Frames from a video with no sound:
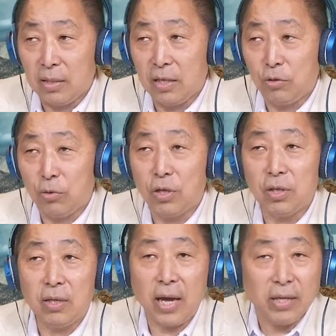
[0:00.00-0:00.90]
的觉
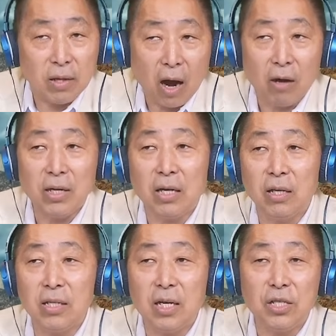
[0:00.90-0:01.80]
得哎，好像
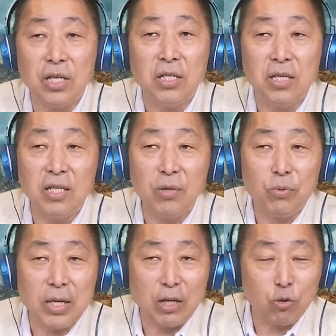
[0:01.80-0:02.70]
呢，这个经经济
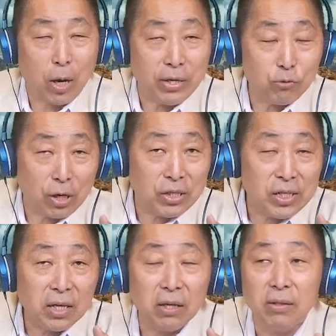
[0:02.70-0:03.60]
部长转转
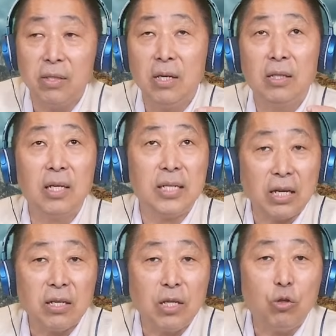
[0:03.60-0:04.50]
性了的
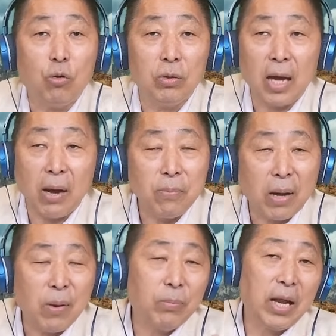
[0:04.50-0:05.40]
这样子一种的安
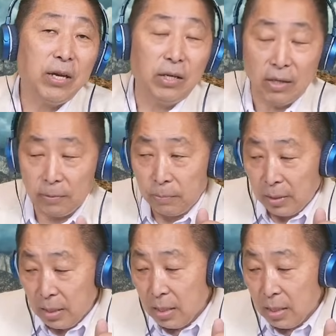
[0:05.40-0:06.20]
排吗？不太可能。